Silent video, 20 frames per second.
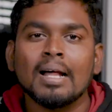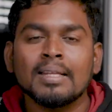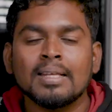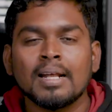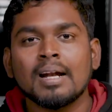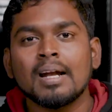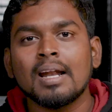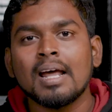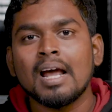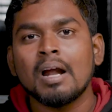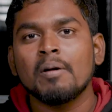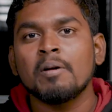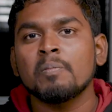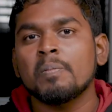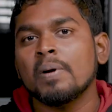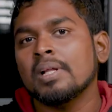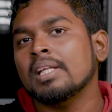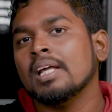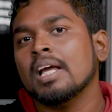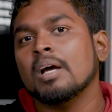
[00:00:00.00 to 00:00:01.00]
அது என்னென்ன
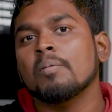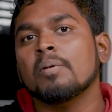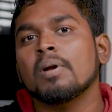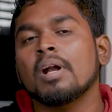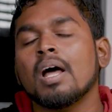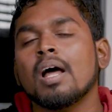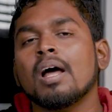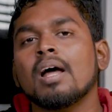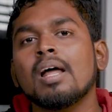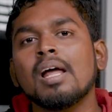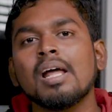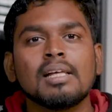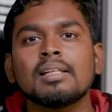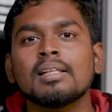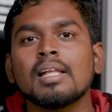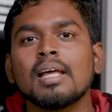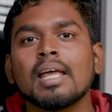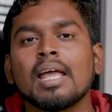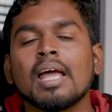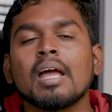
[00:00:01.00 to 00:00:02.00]
அப்படின்னு பார்த்தீங்க அப்படின்னா
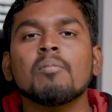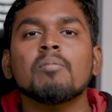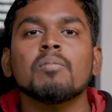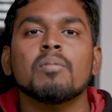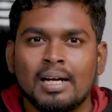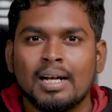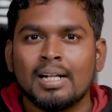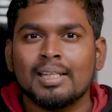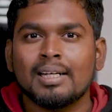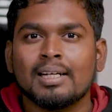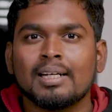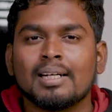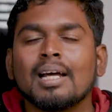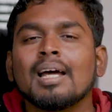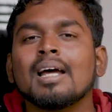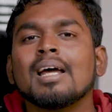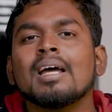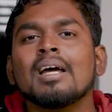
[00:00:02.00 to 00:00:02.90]
இந்த கேம் கிட்டத்தட்ட